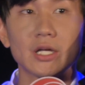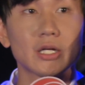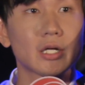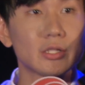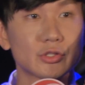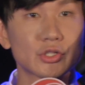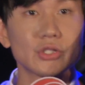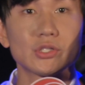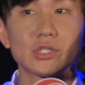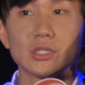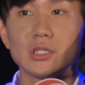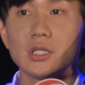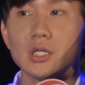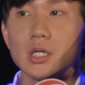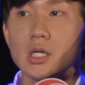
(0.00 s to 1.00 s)
可以很珍
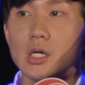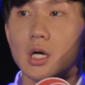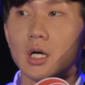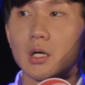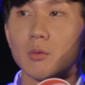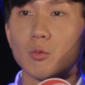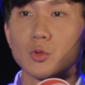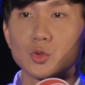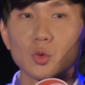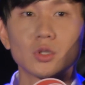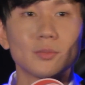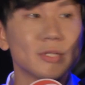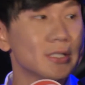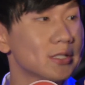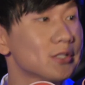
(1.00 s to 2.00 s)
惜呃我做
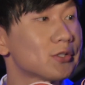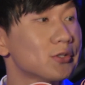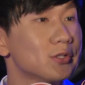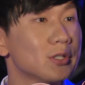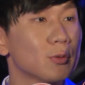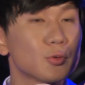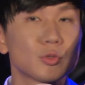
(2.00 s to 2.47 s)
的每件事情。